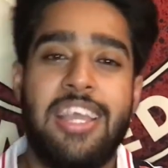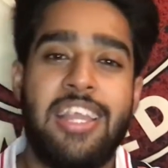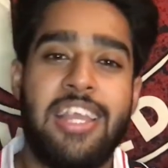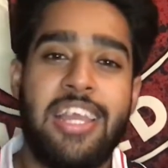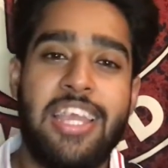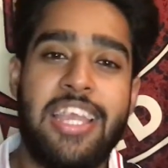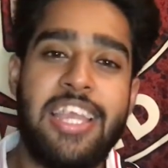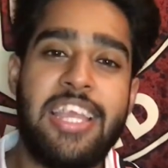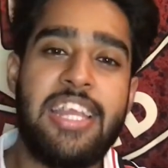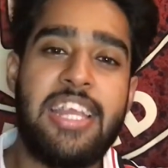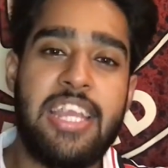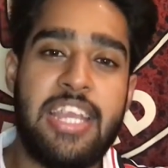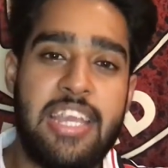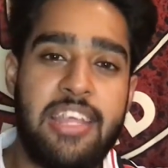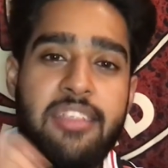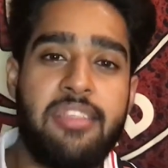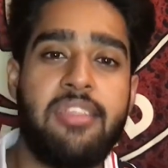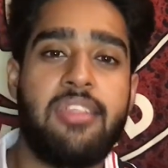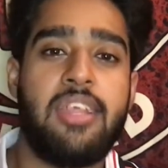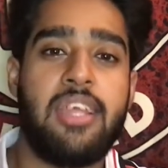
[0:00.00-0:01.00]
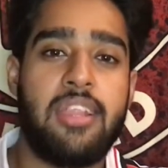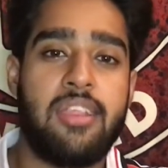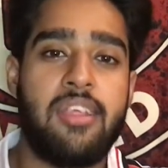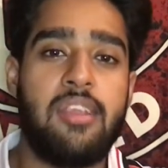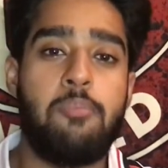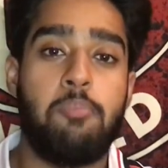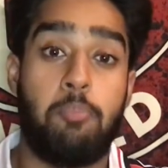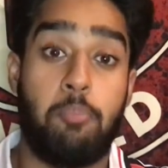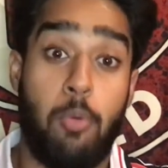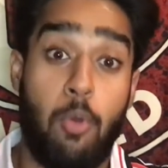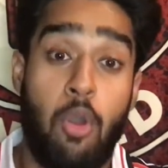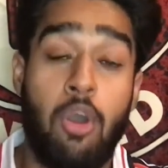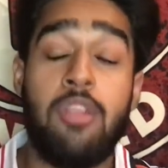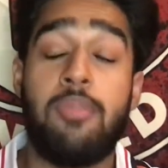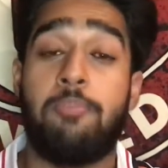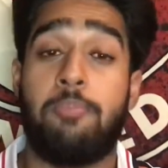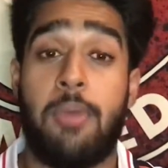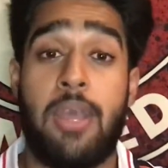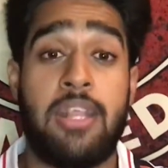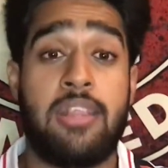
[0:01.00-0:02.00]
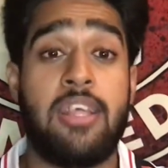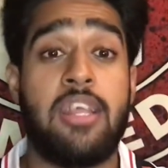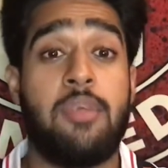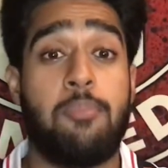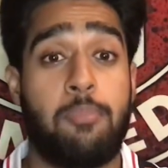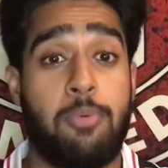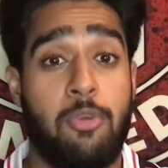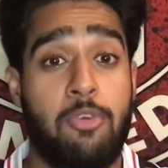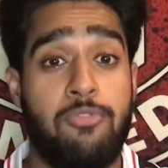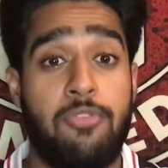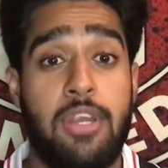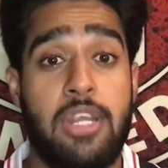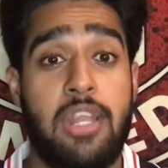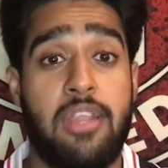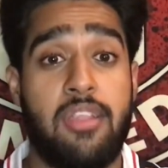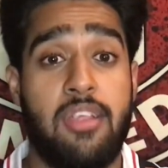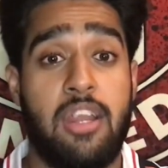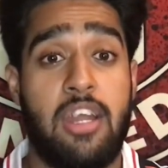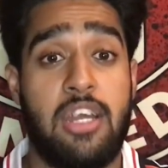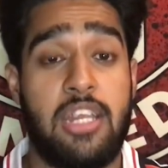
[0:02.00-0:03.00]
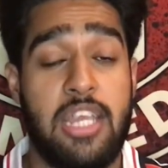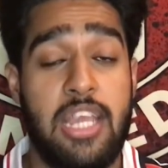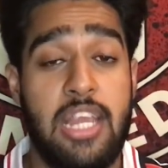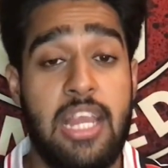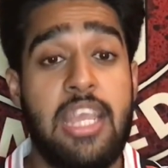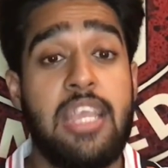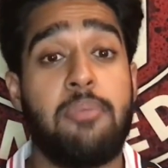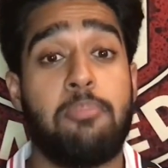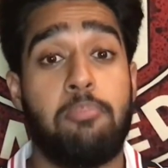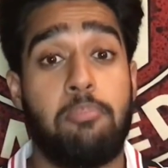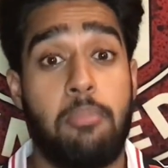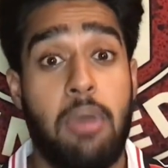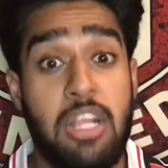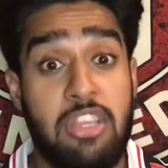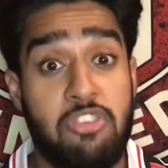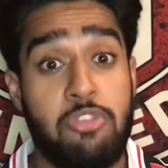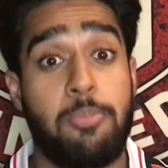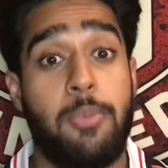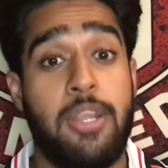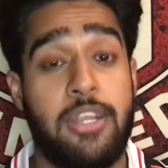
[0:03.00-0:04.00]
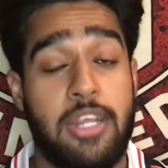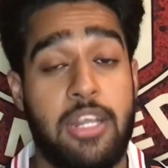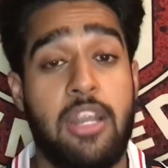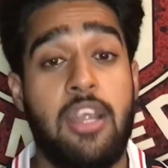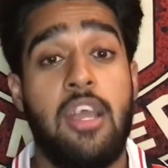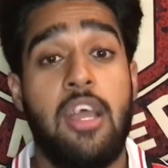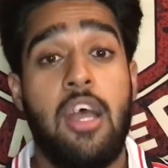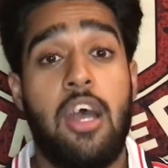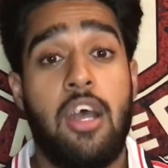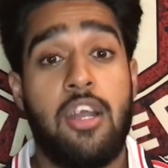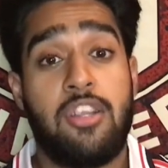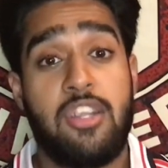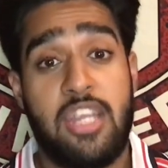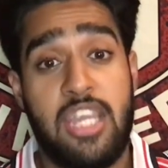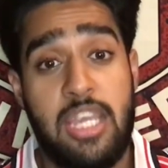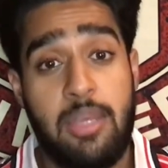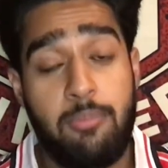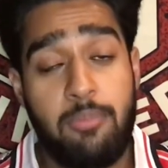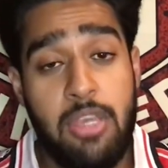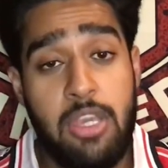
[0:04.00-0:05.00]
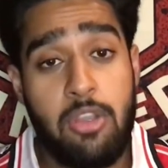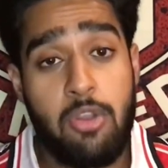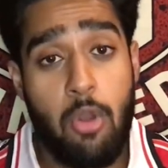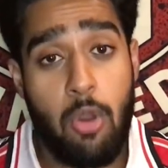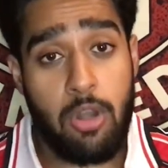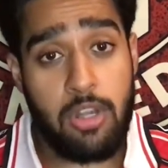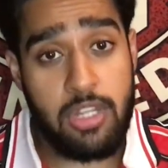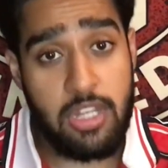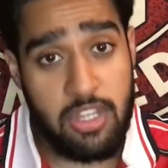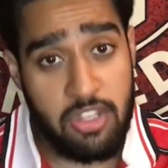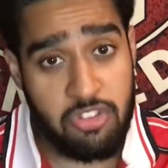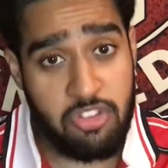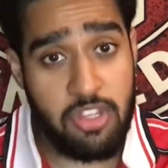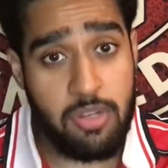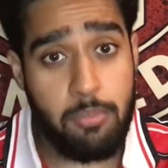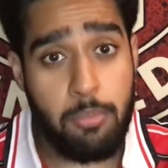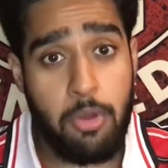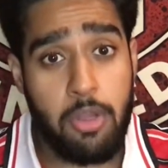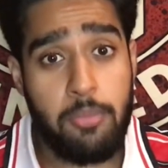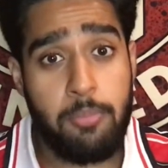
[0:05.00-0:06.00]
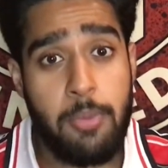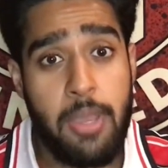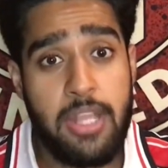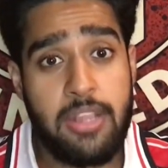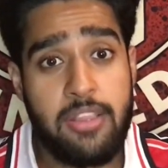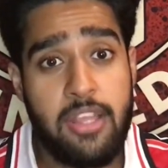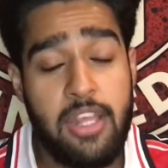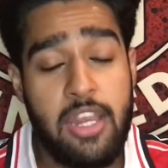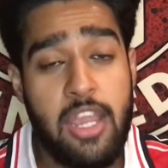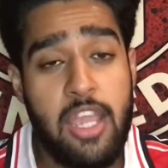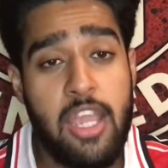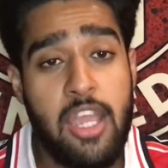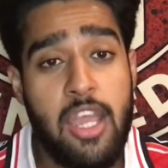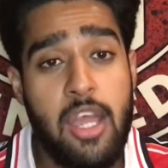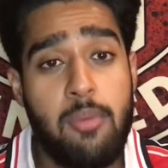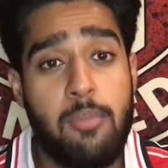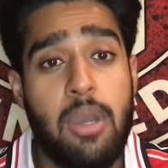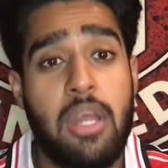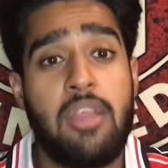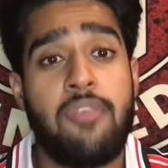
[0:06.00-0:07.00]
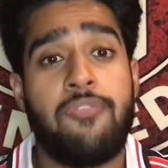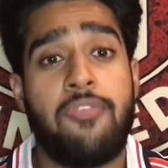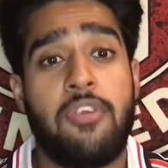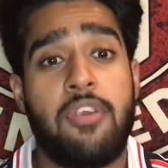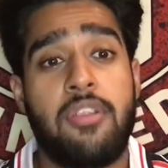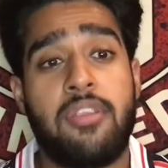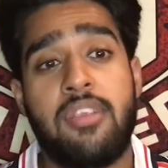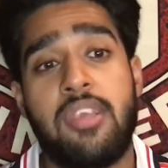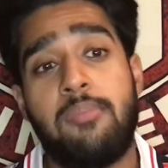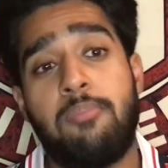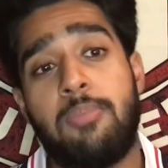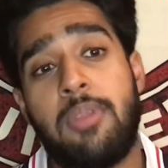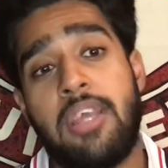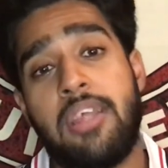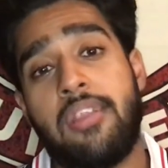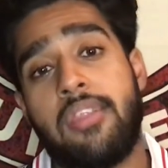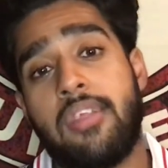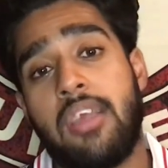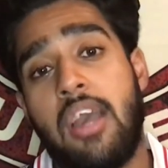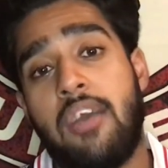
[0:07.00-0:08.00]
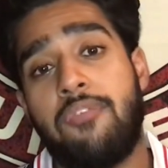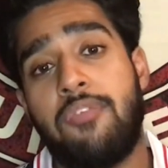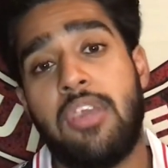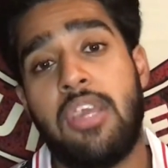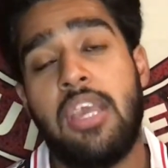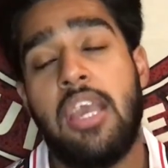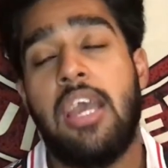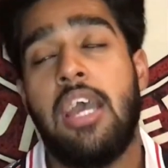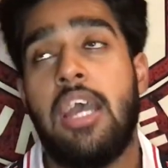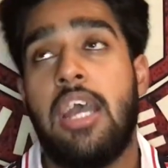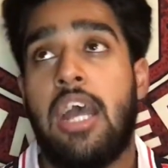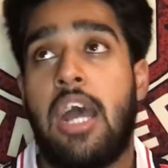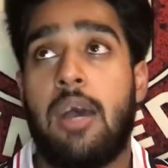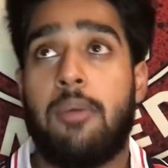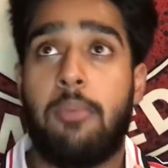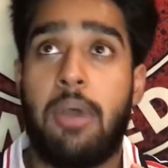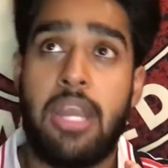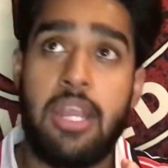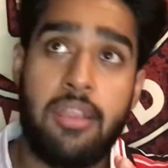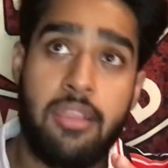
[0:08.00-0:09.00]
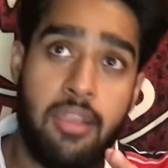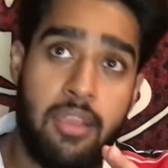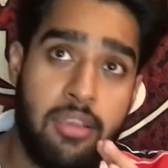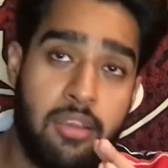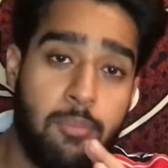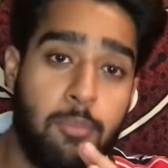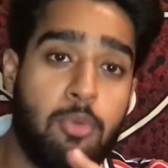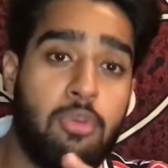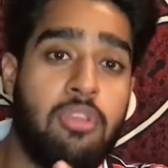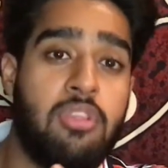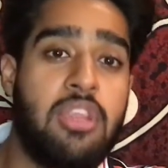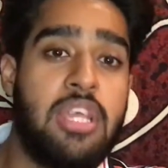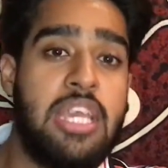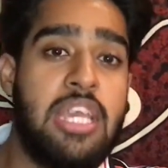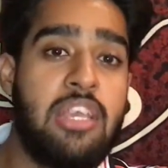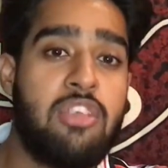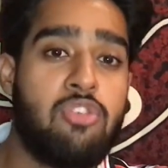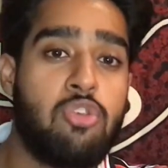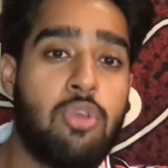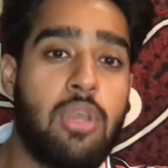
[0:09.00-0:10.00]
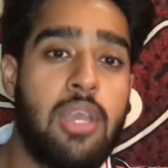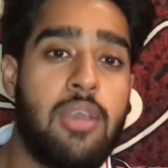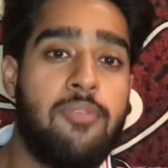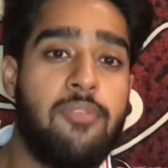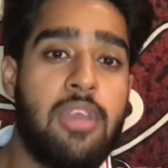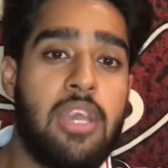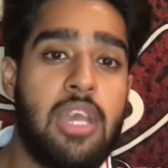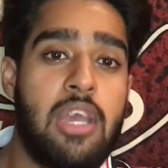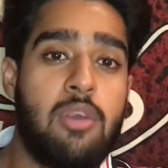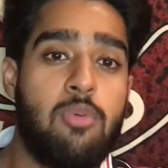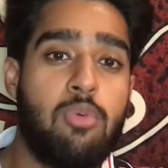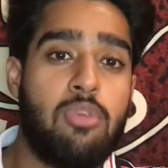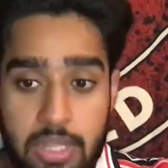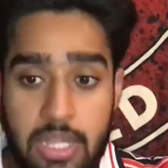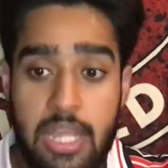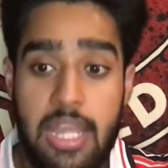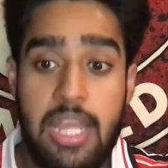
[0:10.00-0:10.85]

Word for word: लेकिन इस सीजन बहुत बेहतर इंप्रूवमेंट नजर आ रही है लाइक मच बेटर टीम की कोऑर्डिनेशन बहुत बेहतर है हमारे फर्स्ट टीम प्लेयर्स काफ़ी हमारे सिस्टम को सीख चुके हुए हैं वो